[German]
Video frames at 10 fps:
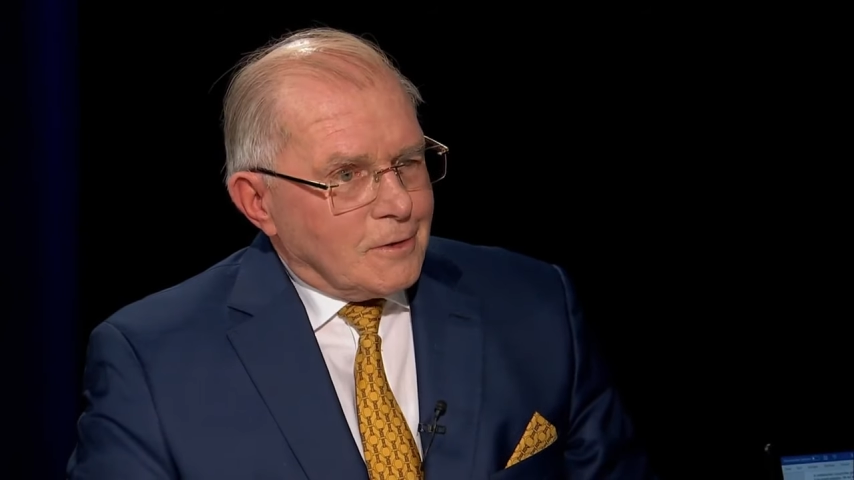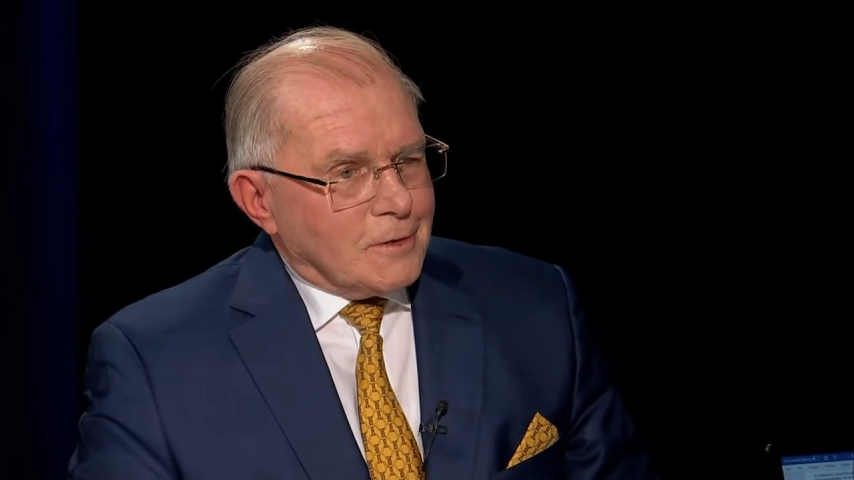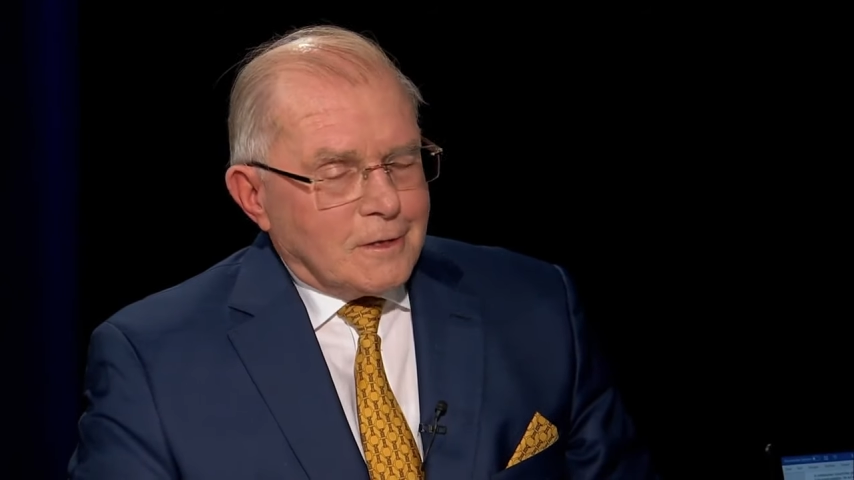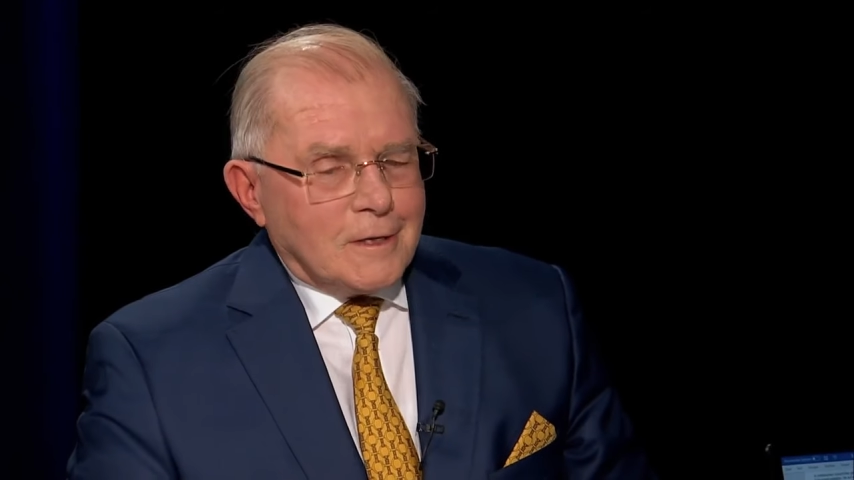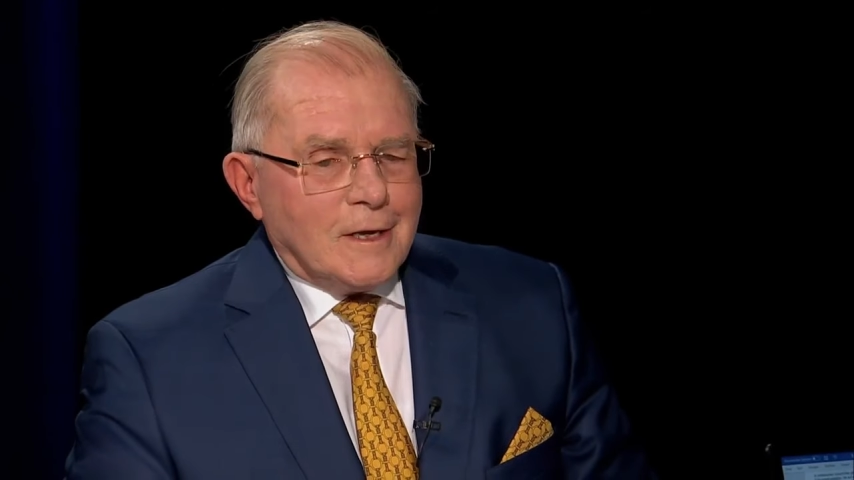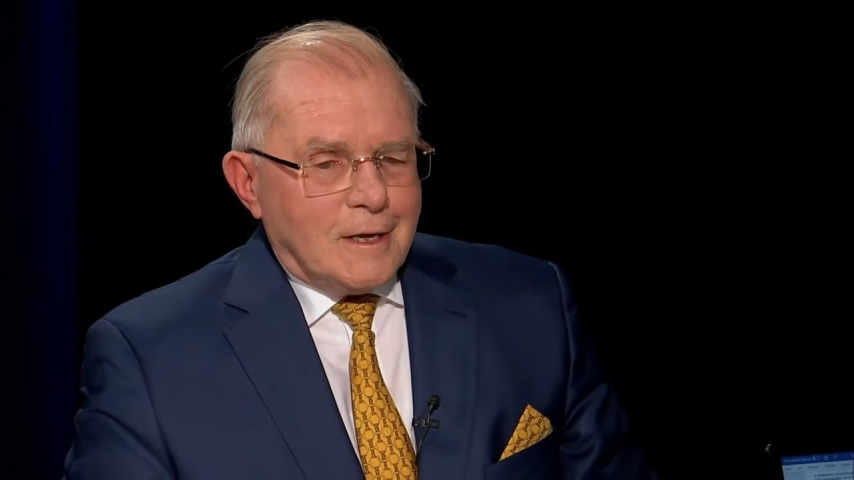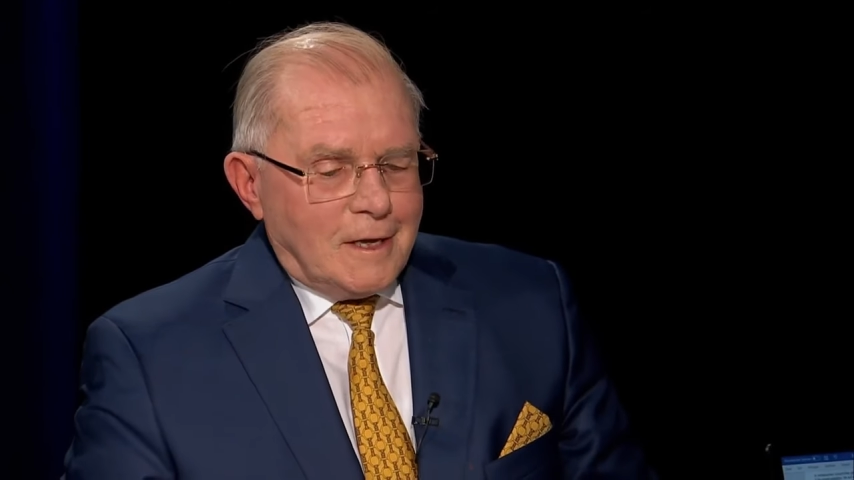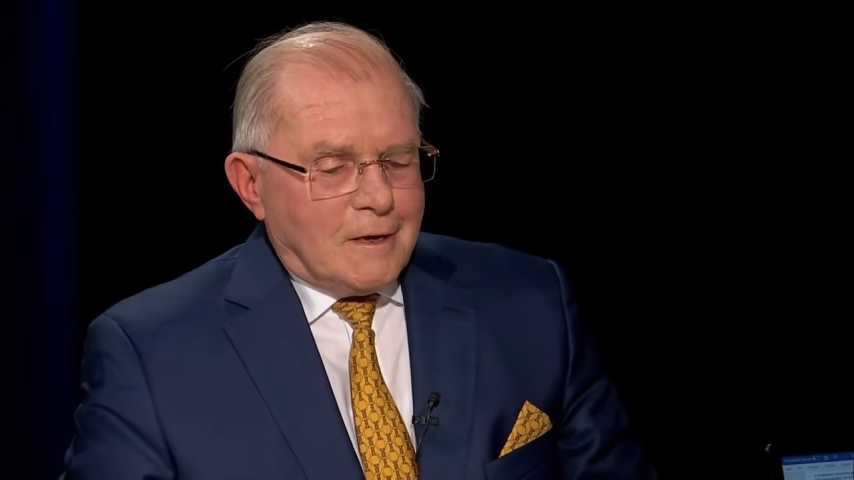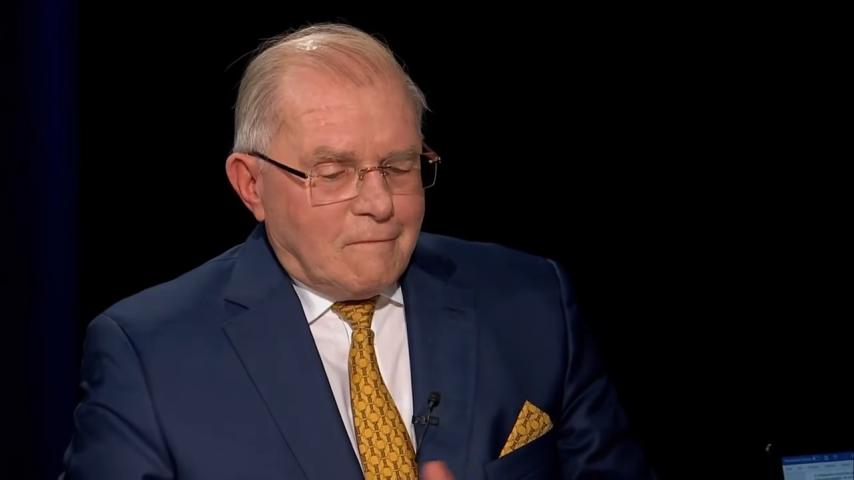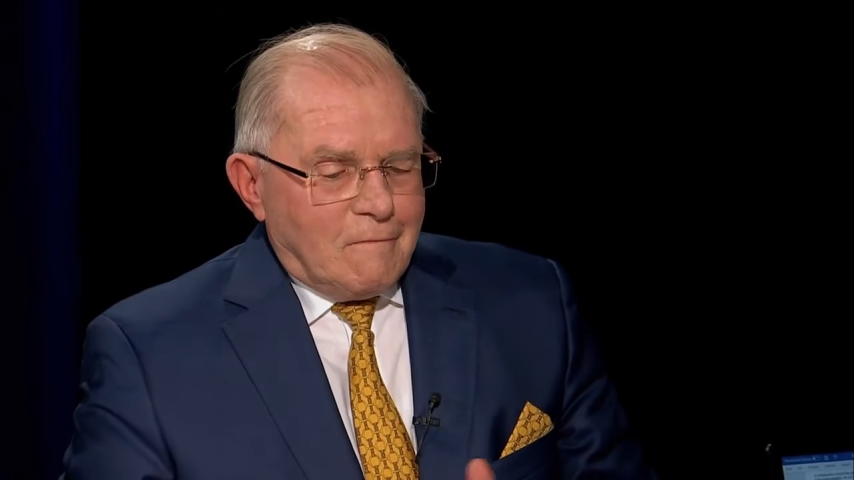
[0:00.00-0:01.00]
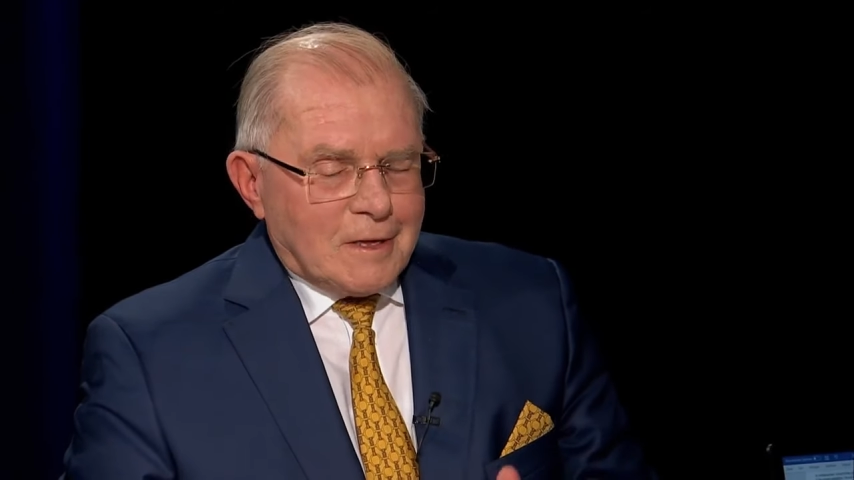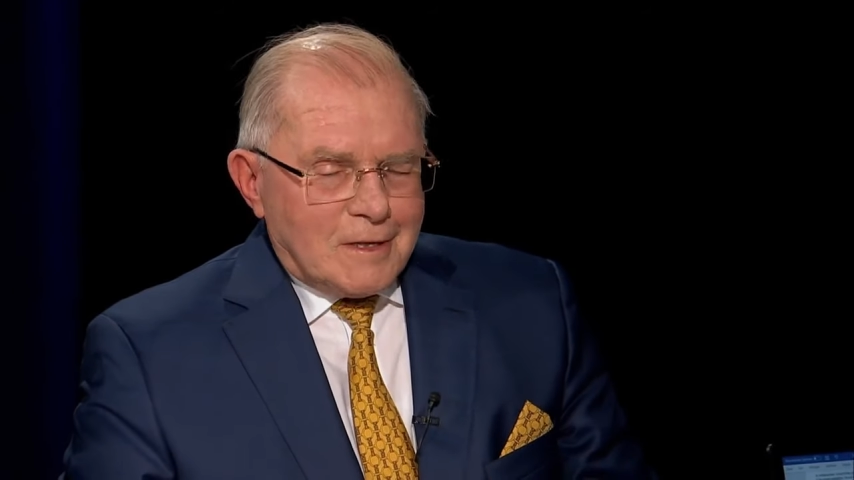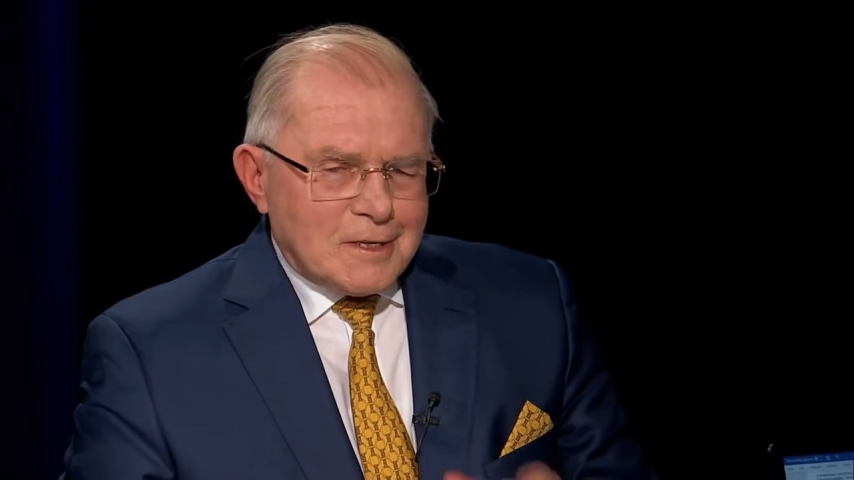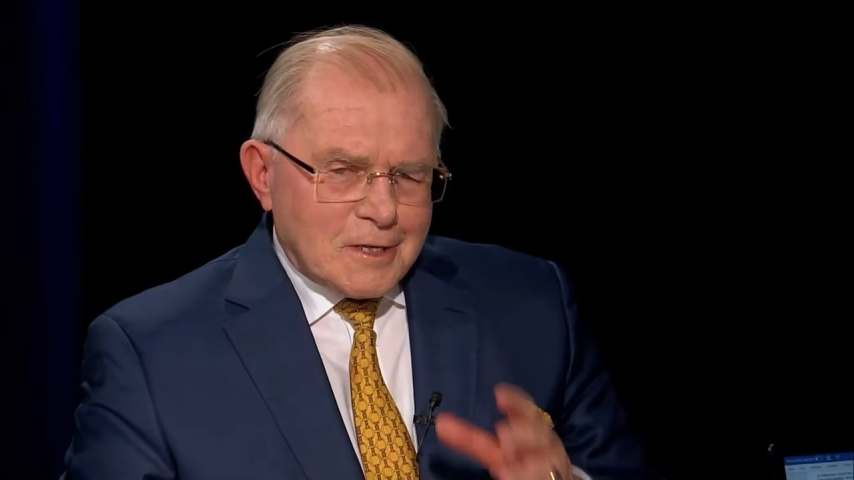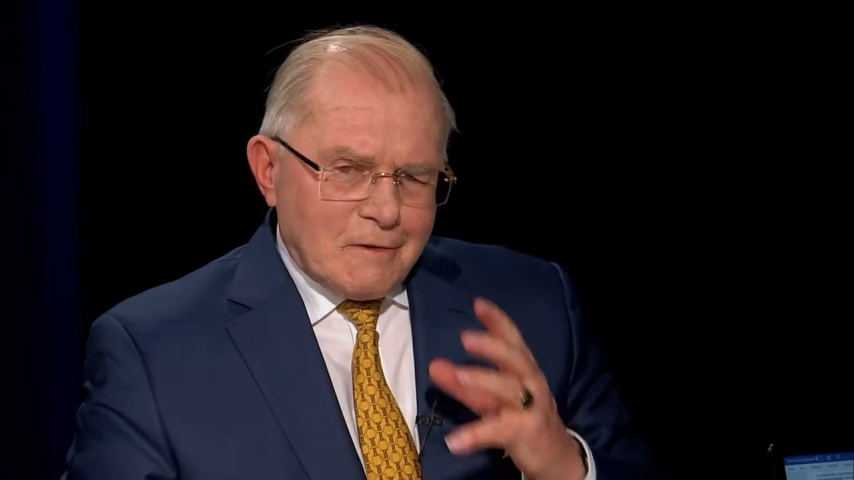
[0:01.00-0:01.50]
Und wer diese